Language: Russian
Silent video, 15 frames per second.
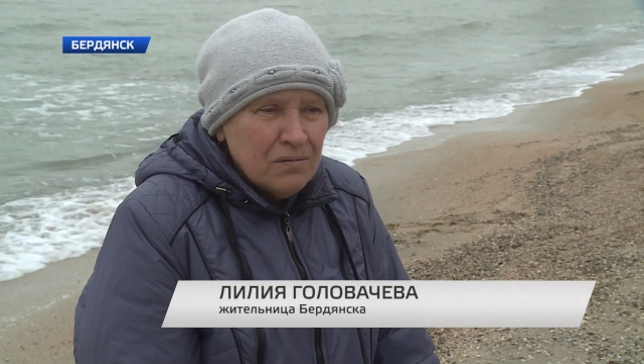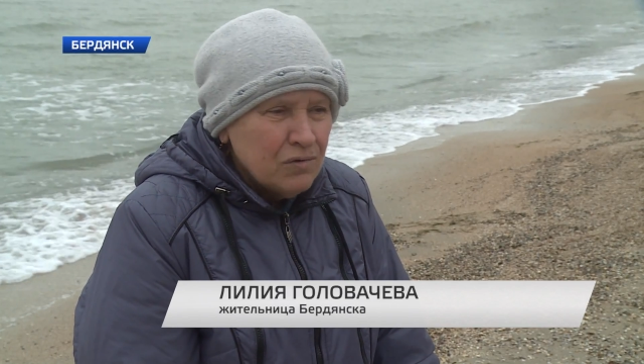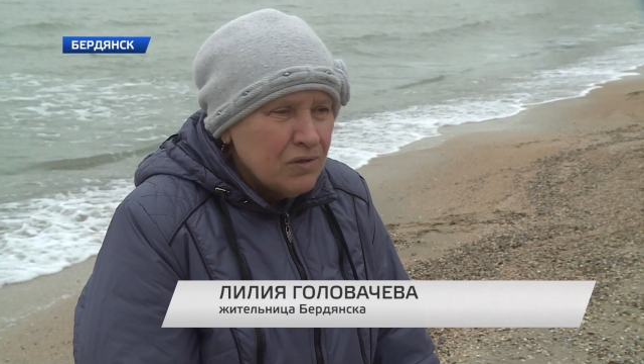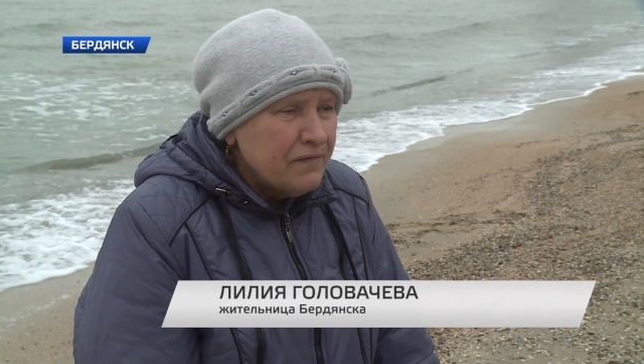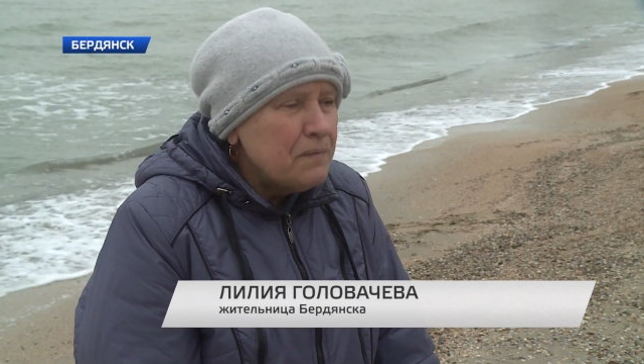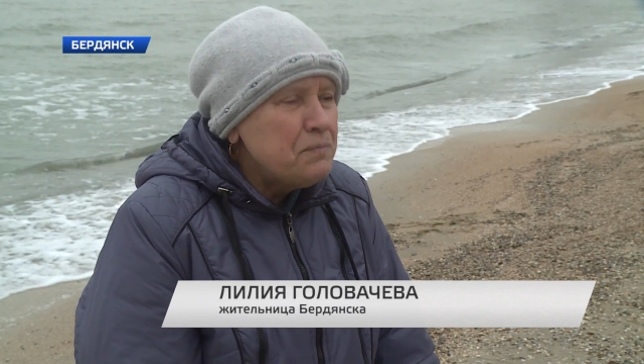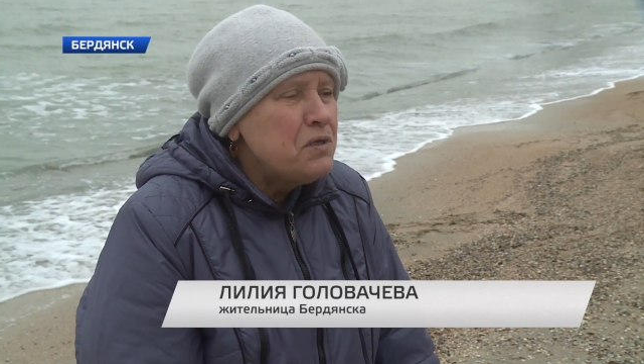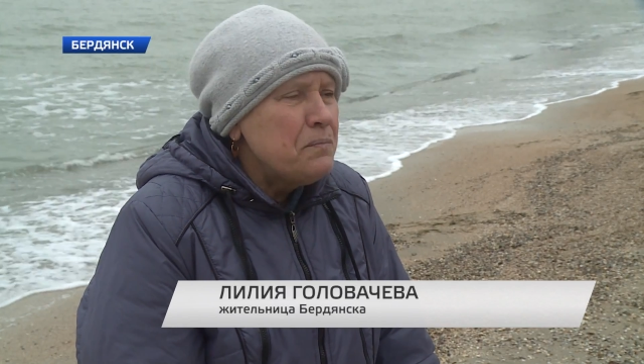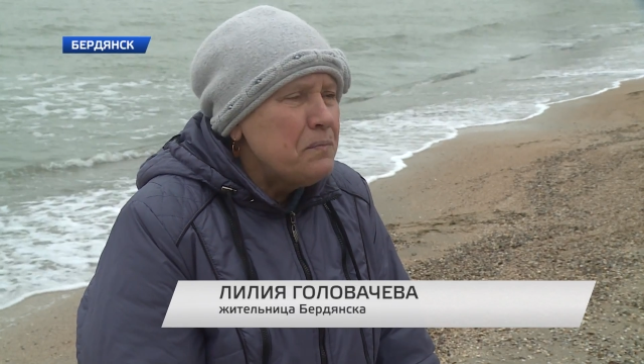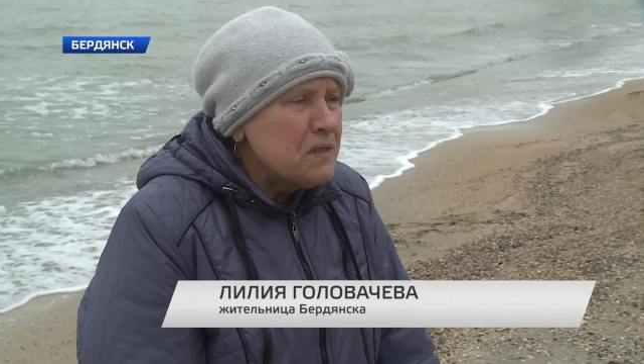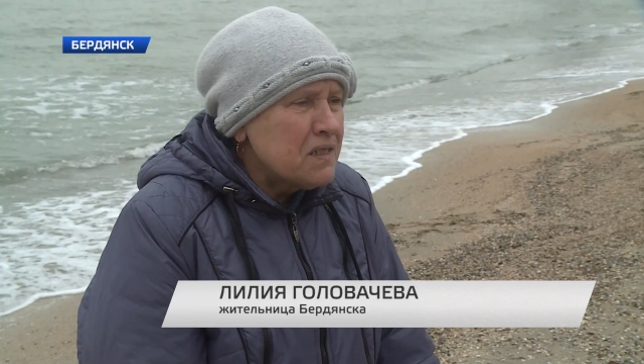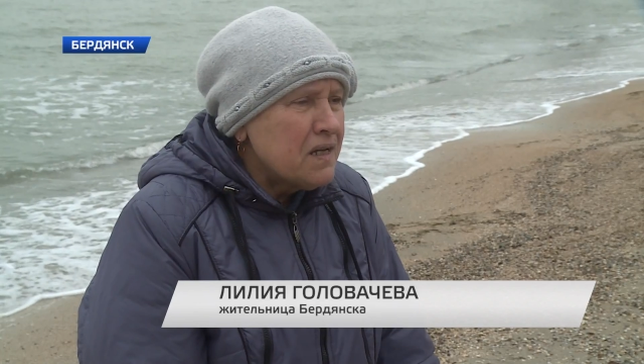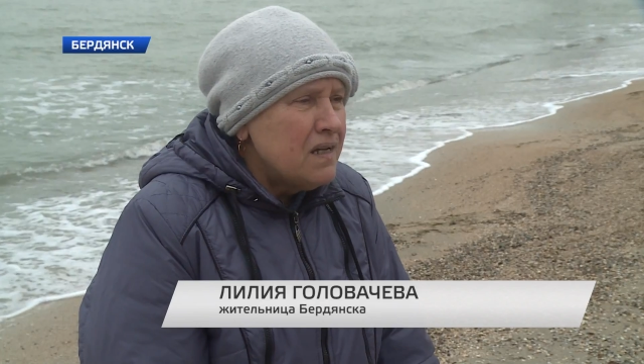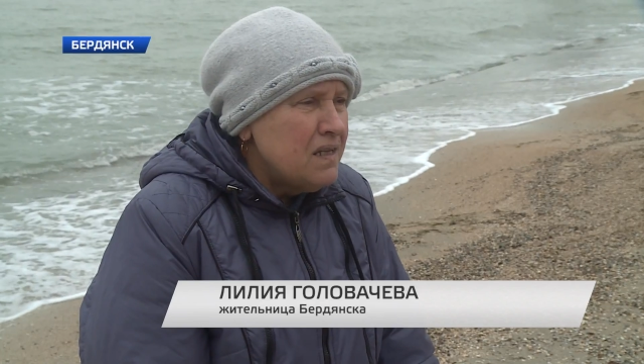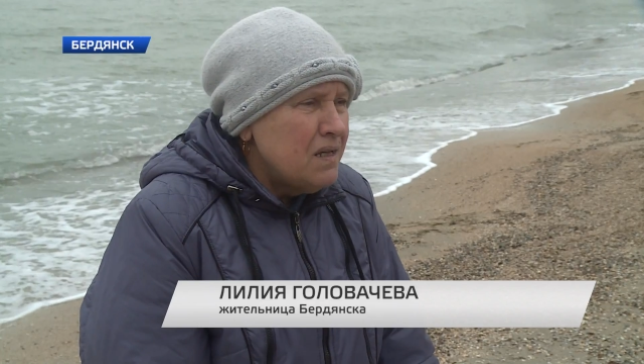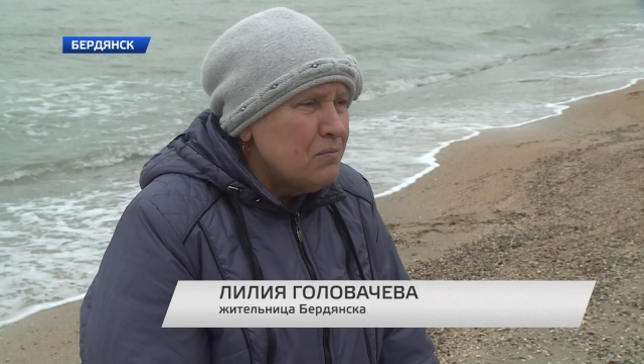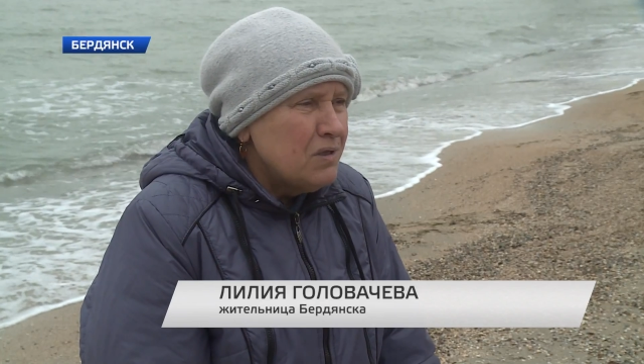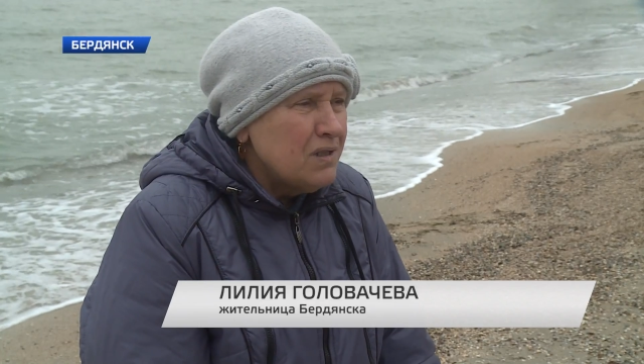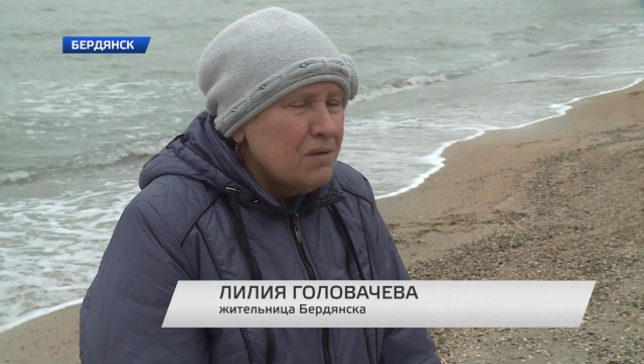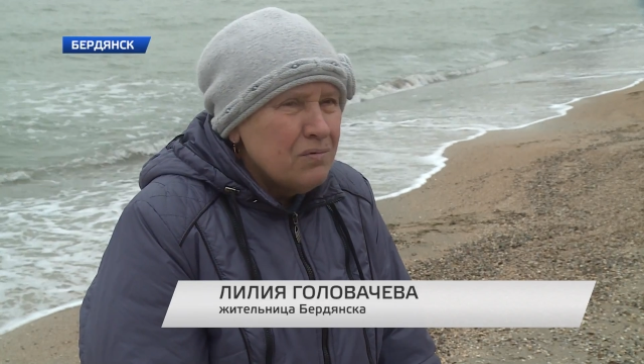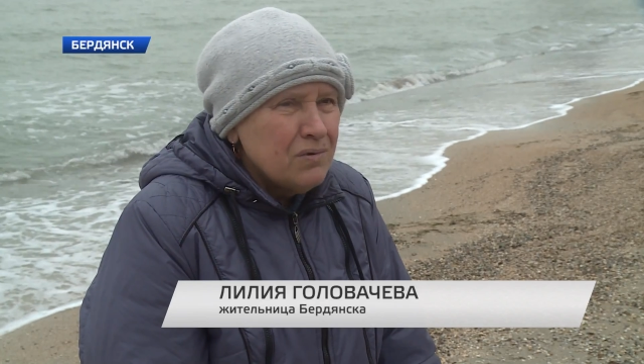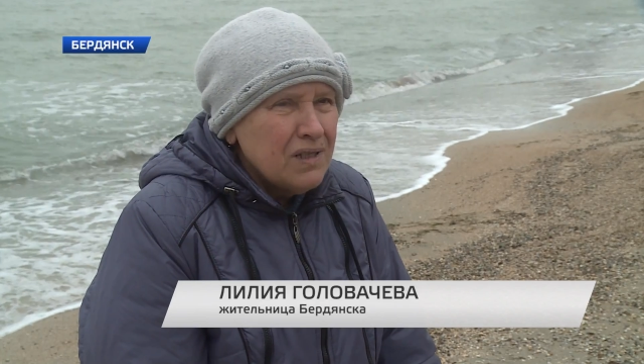Вот вообще песка не
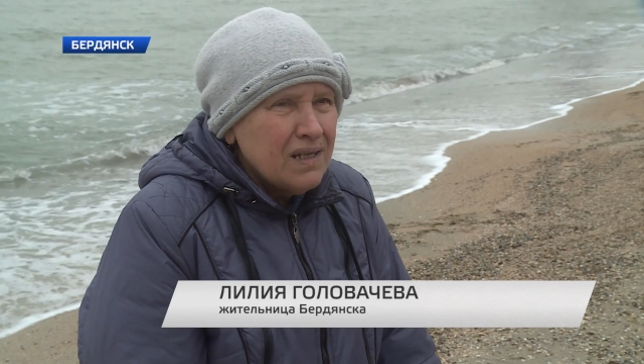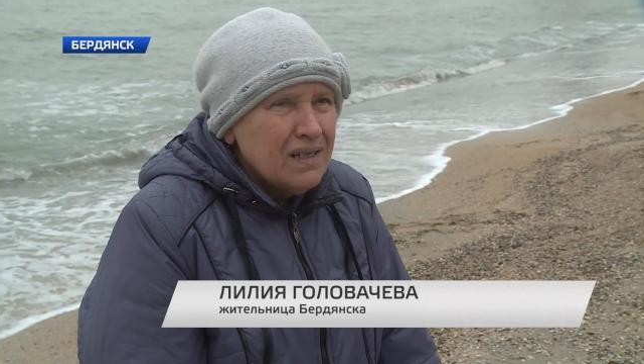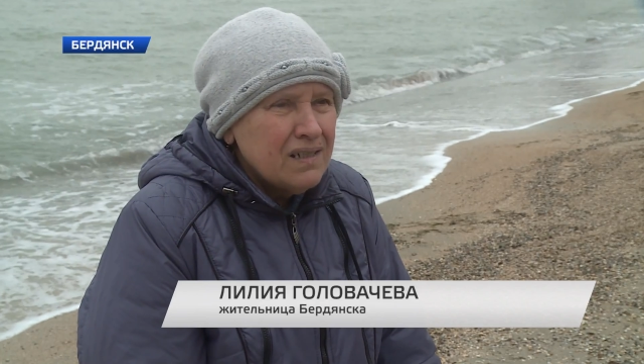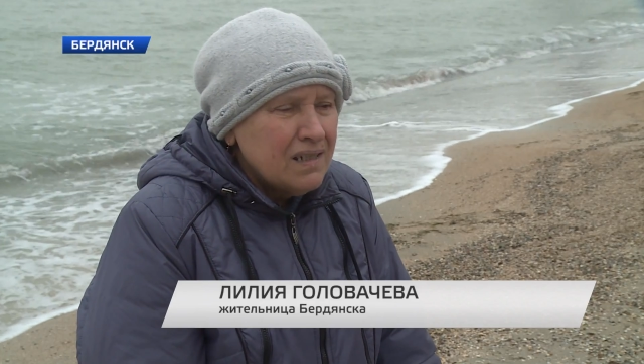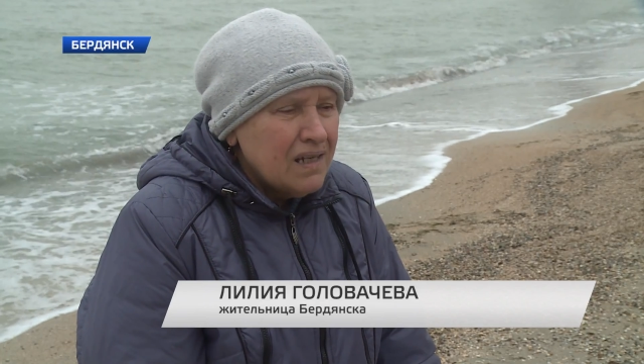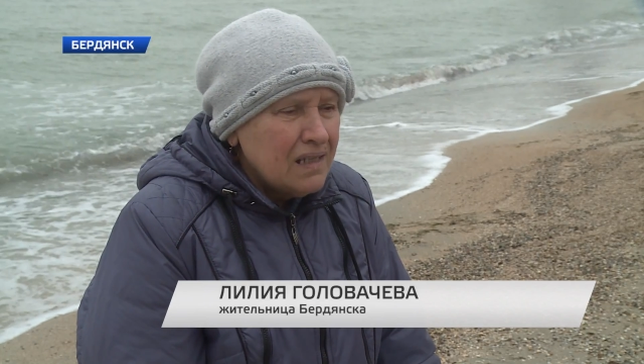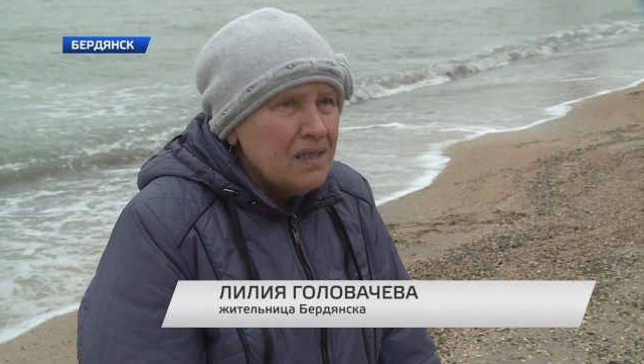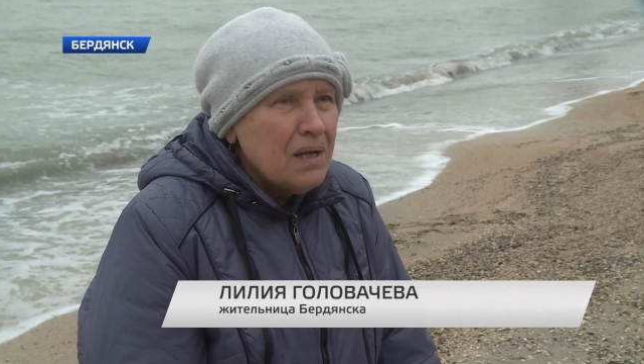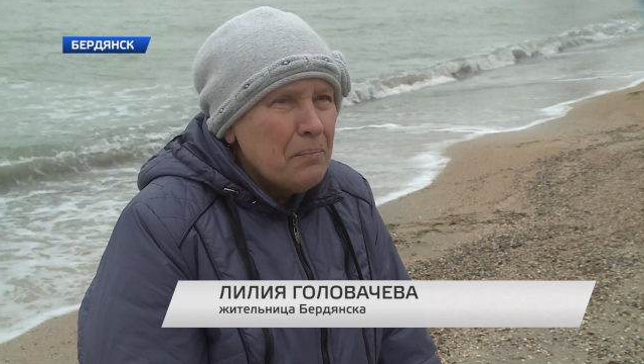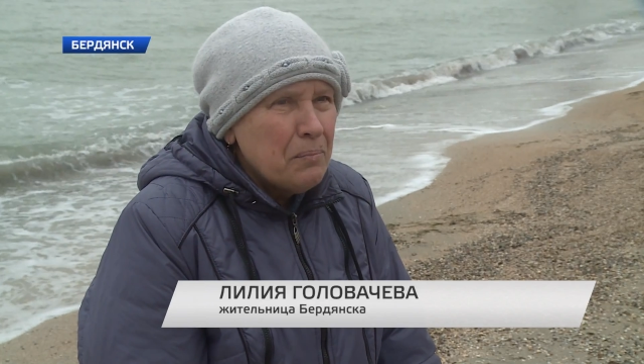было, была одна